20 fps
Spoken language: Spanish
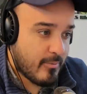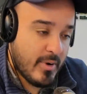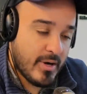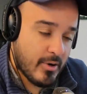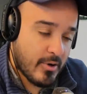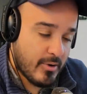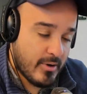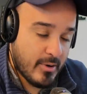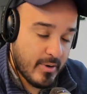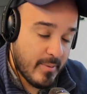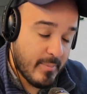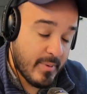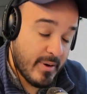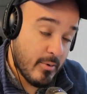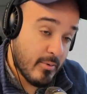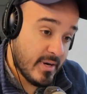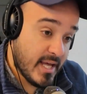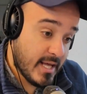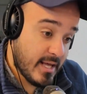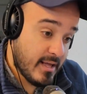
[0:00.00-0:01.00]
bueno, le voy a
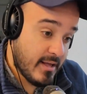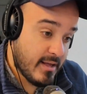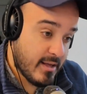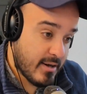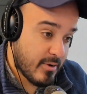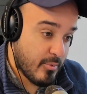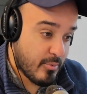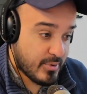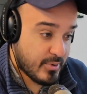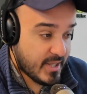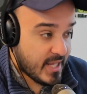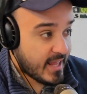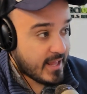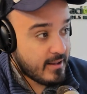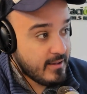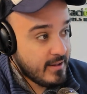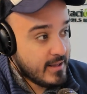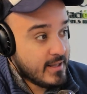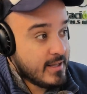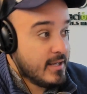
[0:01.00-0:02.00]
pegar una
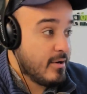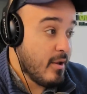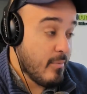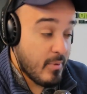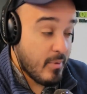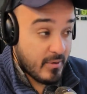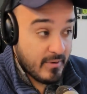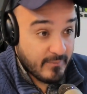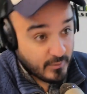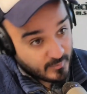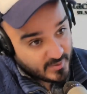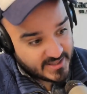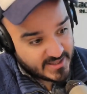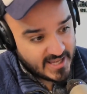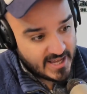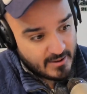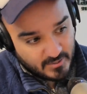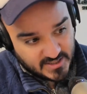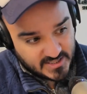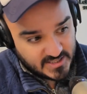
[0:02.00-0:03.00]
reboteada, le voy a pegar una
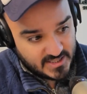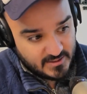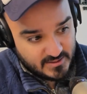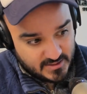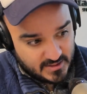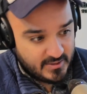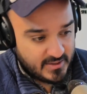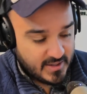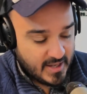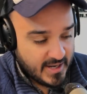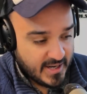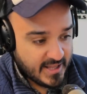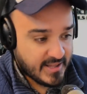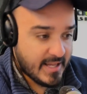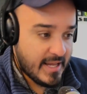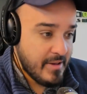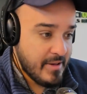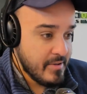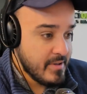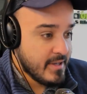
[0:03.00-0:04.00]
formateada porque está,
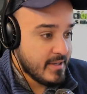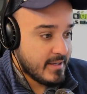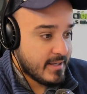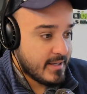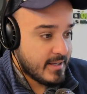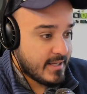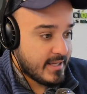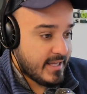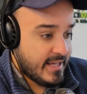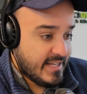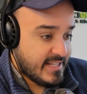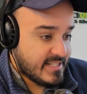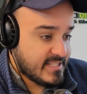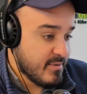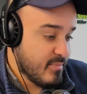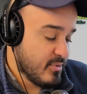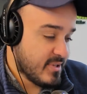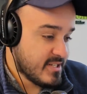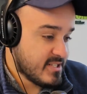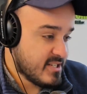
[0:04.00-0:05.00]
lenta. Claro. Y
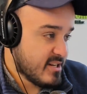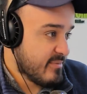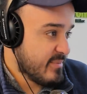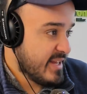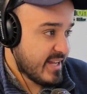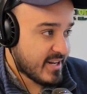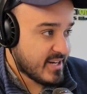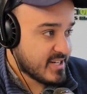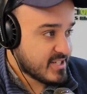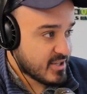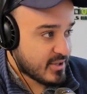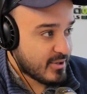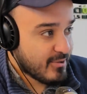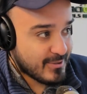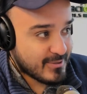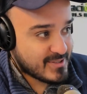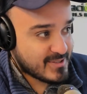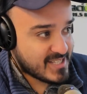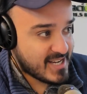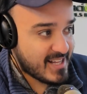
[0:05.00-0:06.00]
siempre utilizo el Media Creation
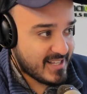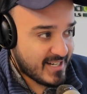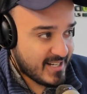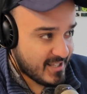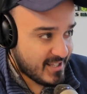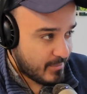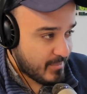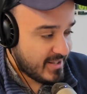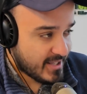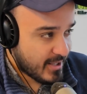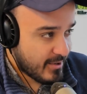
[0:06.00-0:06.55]
Tool, ya directamente